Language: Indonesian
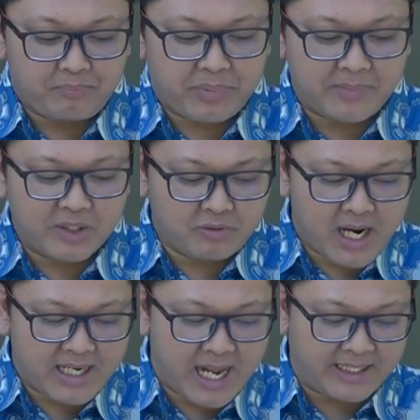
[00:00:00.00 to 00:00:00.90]

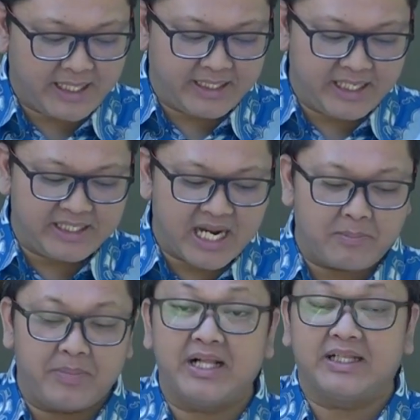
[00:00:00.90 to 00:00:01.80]
permenungan hari ini
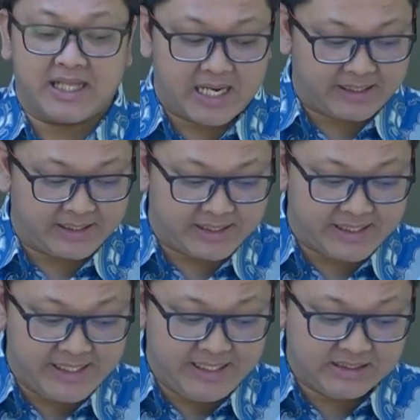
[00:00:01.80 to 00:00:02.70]
diambil dari
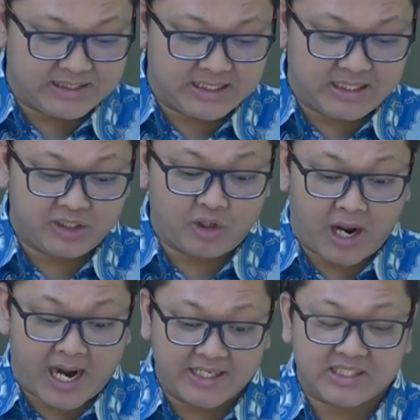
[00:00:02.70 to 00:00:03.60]
Injil
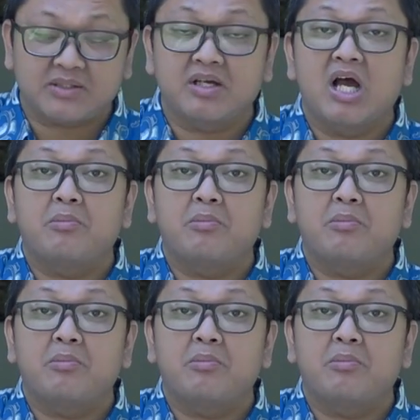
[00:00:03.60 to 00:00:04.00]
Yohanes